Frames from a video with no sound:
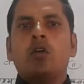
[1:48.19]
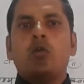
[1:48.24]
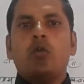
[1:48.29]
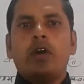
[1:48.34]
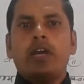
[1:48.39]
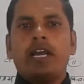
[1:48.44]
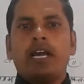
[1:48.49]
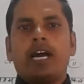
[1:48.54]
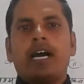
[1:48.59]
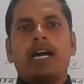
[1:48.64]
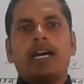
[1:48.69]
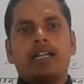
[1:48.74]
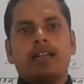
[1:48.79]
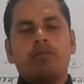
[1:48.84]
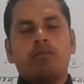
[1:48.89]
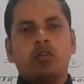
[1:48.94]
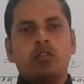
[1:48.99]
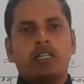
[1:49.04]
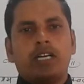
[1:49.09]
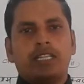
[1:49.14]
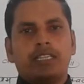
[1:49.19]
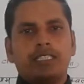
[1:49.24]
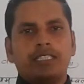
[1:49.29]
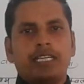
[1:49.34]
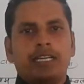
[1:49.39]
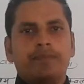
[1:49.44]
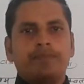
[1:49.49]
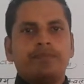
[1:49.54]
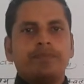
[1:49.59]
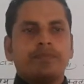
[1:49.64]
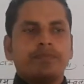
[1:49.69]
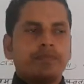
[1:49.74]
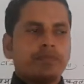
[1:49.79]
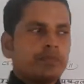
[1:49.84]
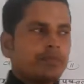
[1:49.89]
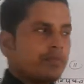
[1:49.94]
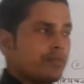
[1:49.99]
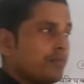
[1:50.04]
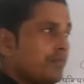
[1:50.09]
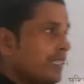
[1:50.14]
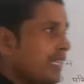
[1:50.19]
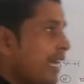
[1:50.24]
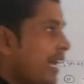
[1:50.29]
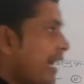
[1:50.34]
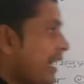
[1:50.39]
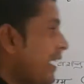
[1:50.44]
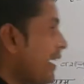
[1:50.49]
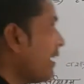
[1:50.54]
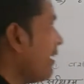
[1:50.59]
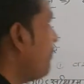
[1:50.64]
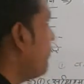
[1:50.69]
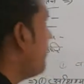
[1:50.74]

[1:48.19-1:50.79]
वह आरंभ हो जाती है अगर